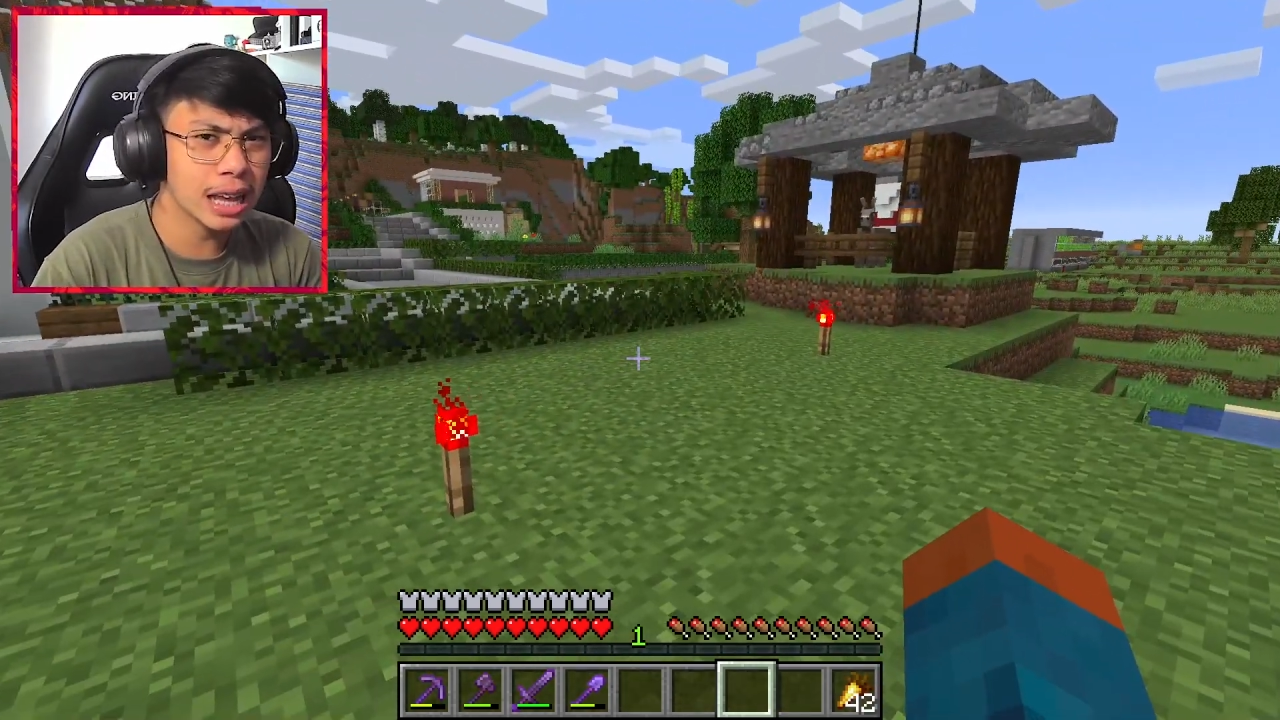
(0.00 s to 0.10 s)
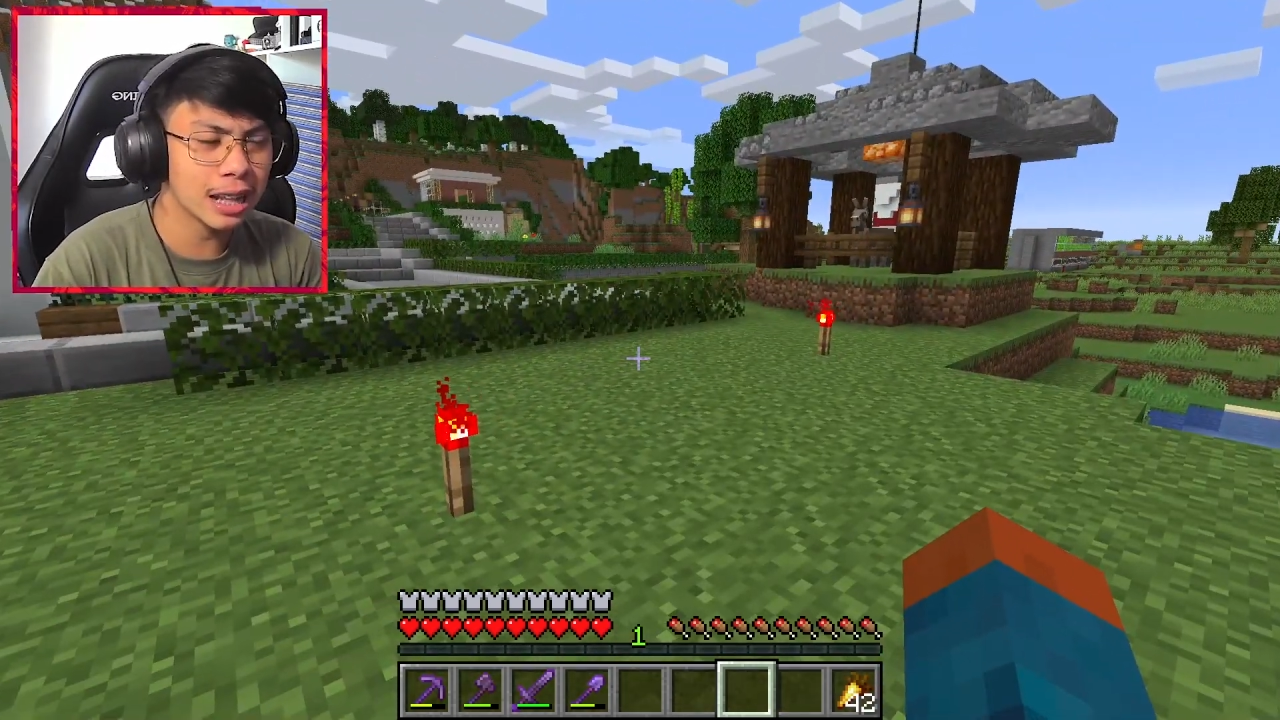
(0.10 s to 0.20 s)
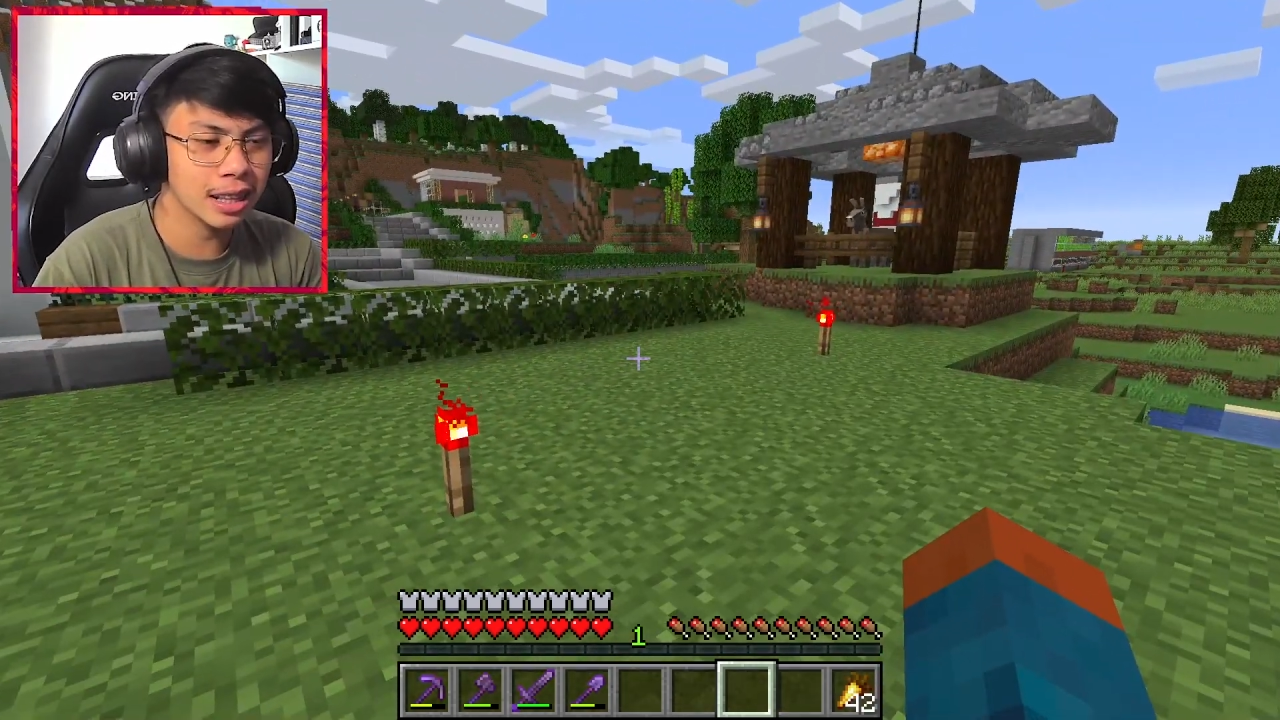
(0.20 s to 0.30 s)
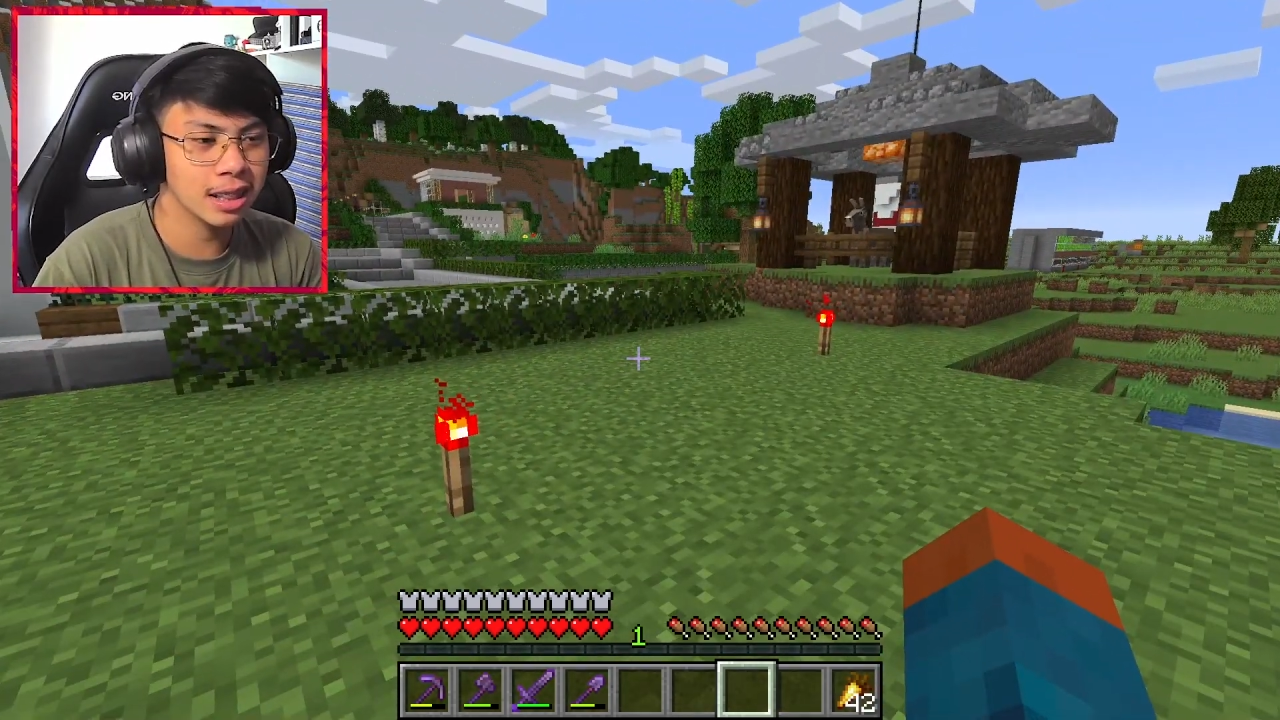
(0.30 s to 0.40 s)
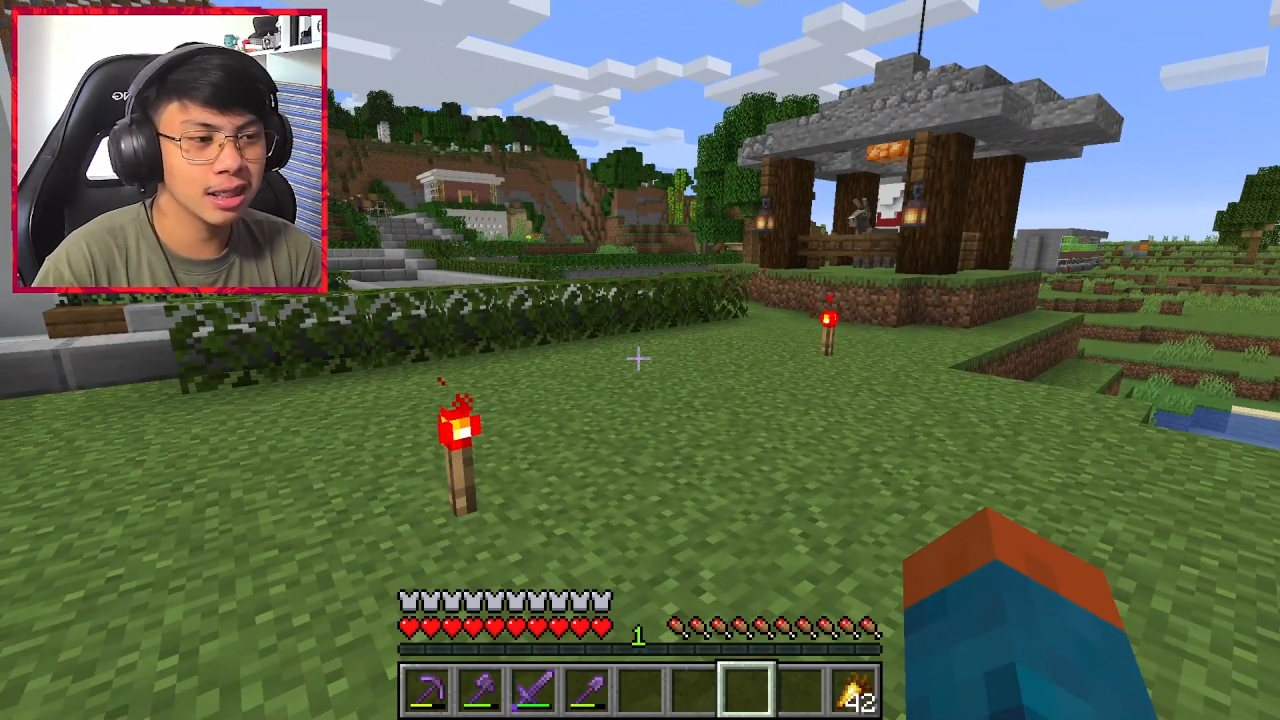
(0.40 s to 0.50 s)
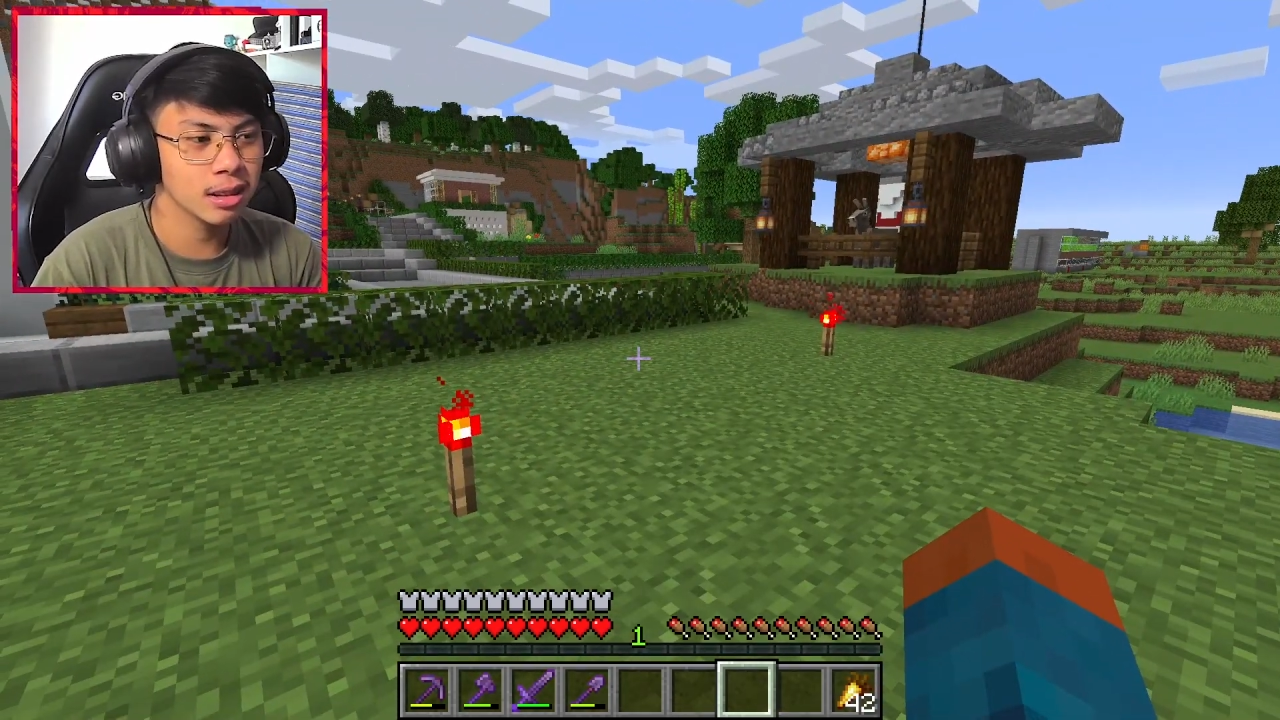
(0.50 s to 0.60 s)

natin.